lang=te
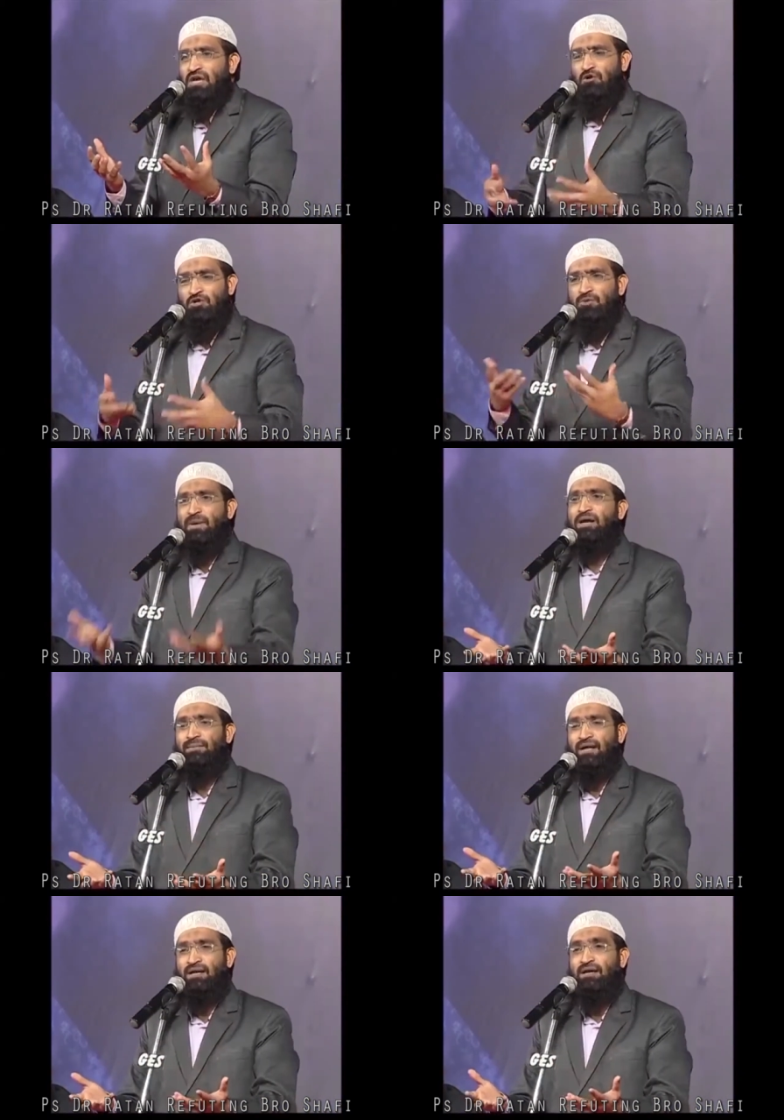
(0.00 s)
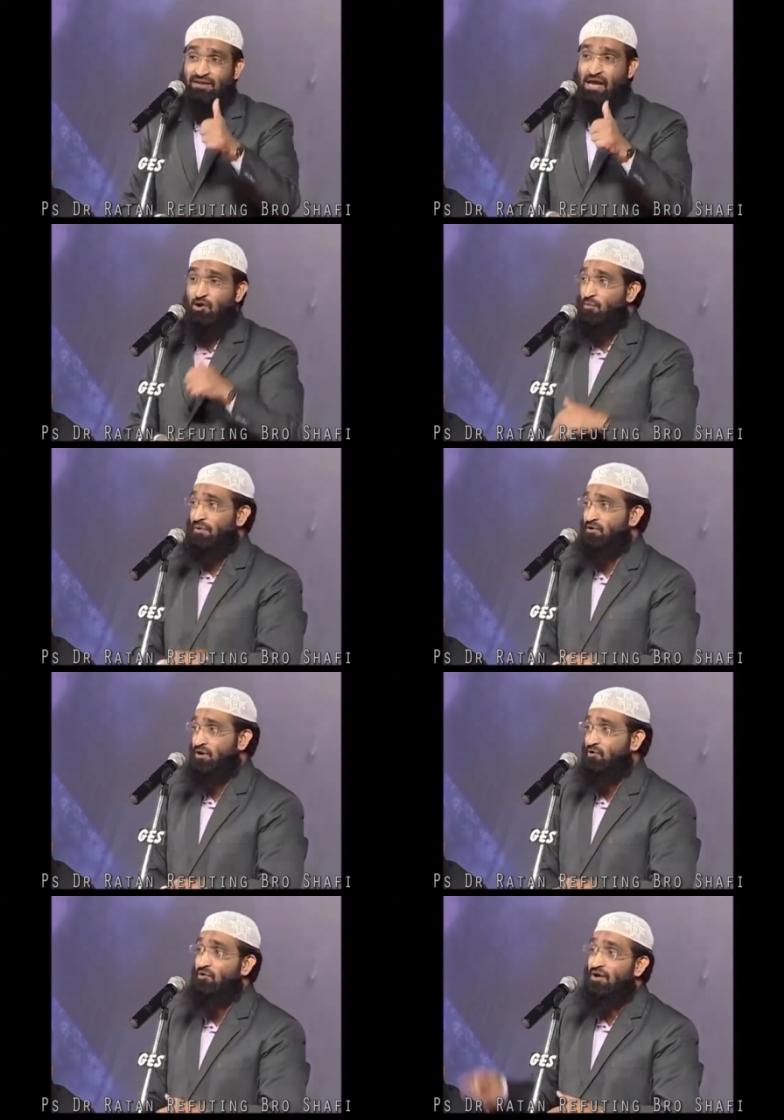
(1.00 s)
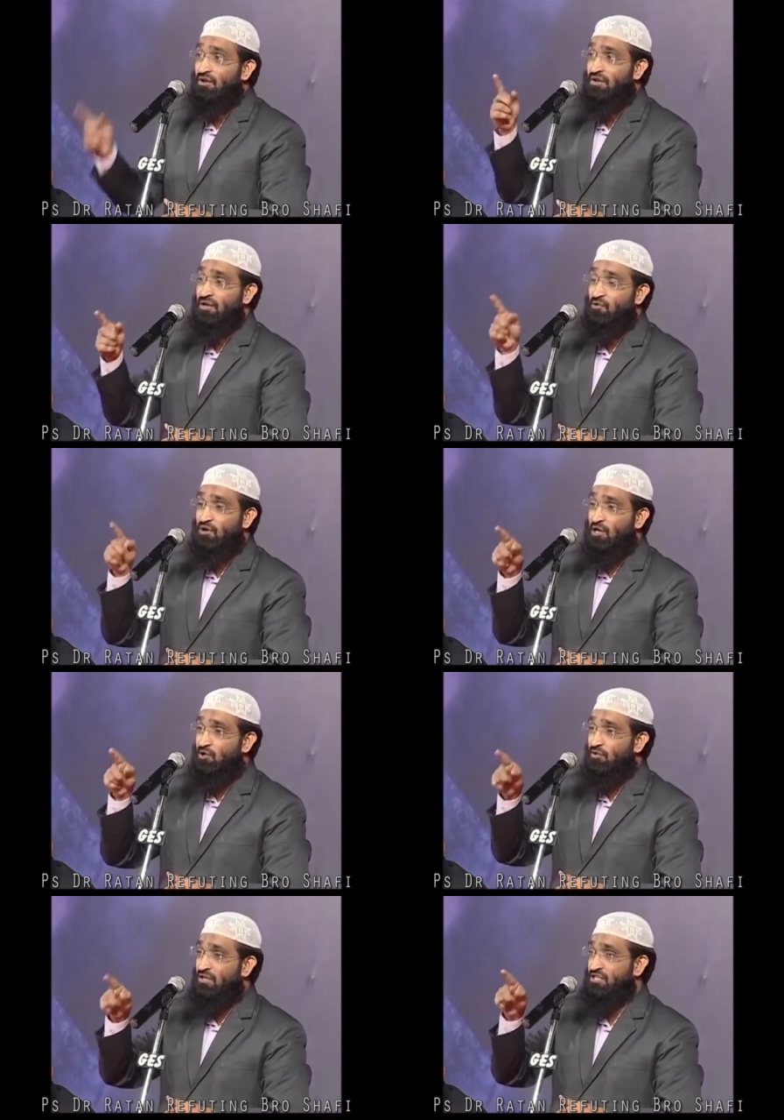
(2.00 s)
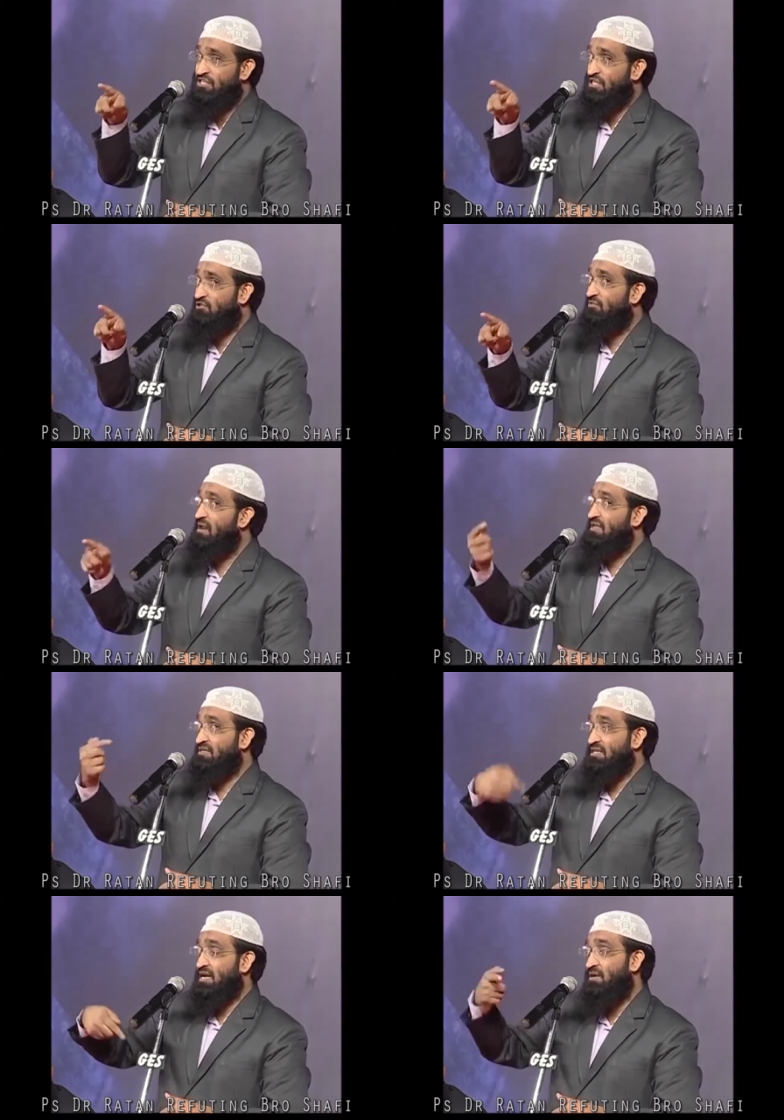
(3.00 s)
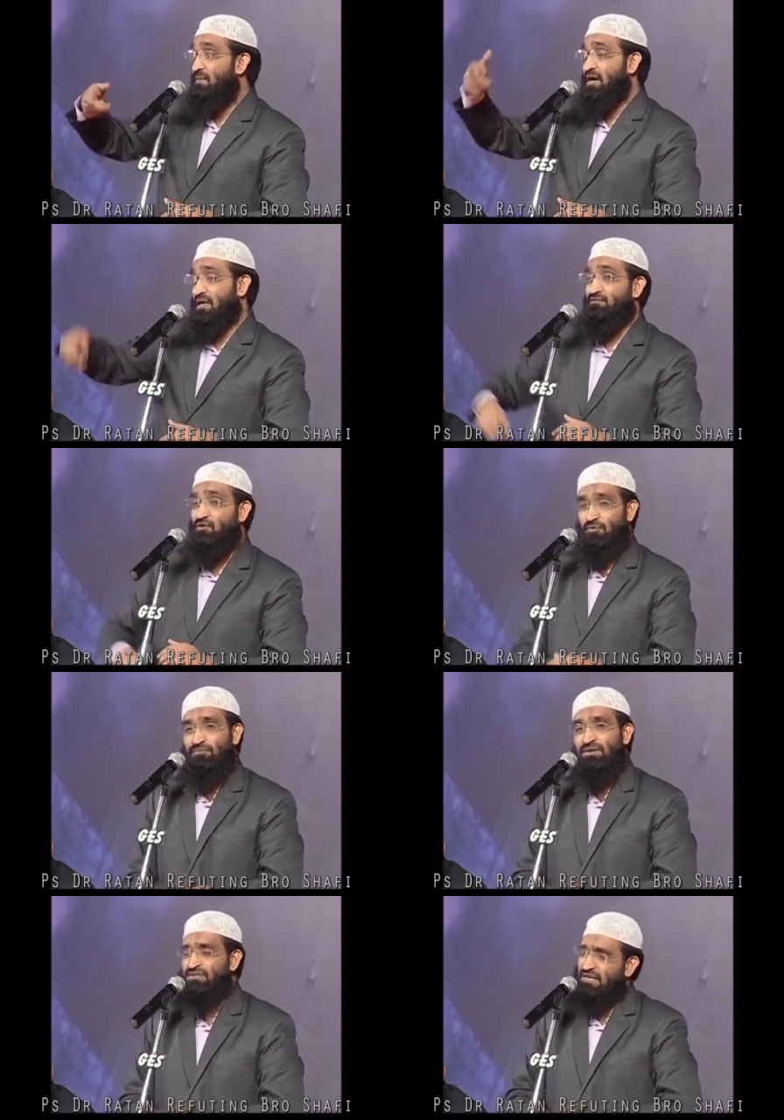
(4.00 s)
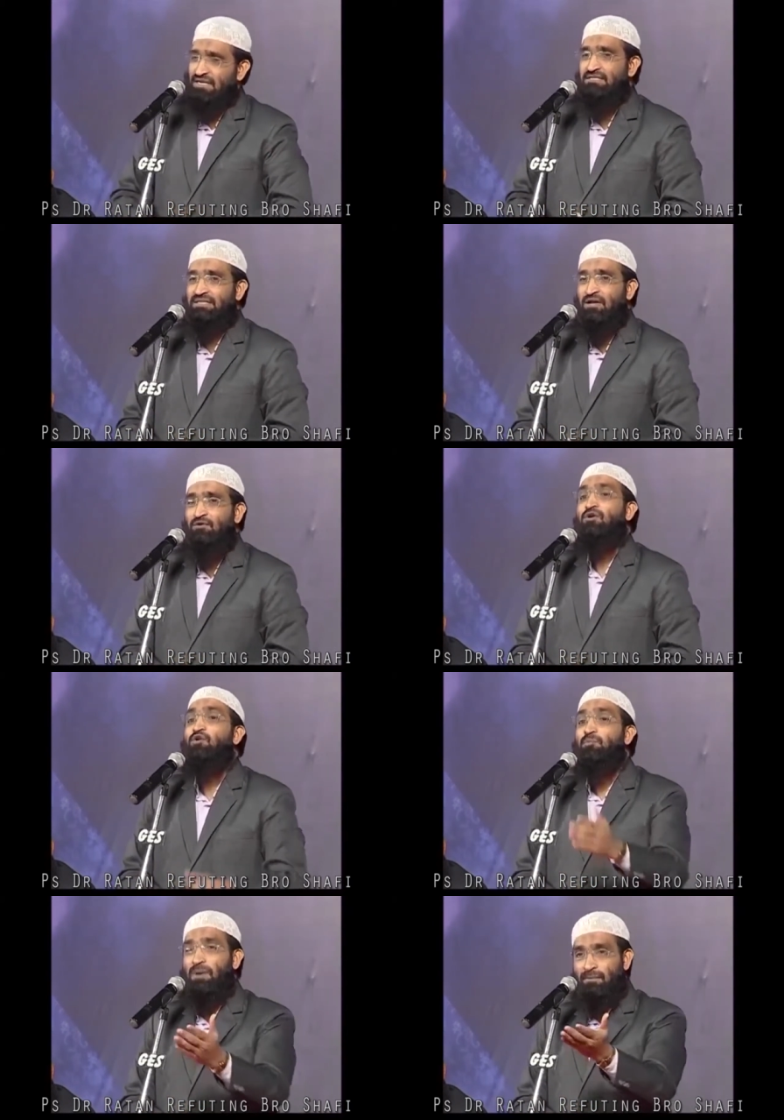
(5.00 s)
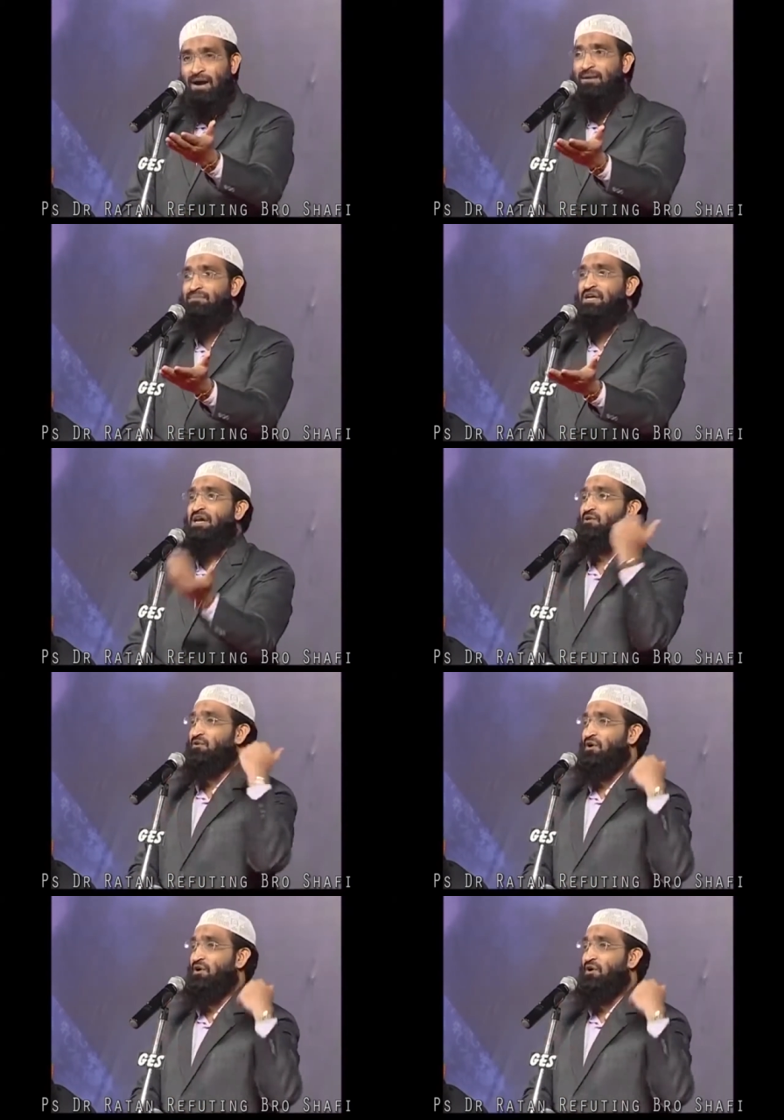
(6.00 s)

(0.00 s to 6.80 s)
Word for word: చావు నుంచి బయటపడాలి యాకోబంటున్నాడు అంటున్నాడు నీవు కలిగి ఉన్న జ్యేష్ఠత్వం నాకు ఇస్తానని మాట ఇవ్వు సరే ఇస్తాను నువ్వు ప్రమాణం చేయి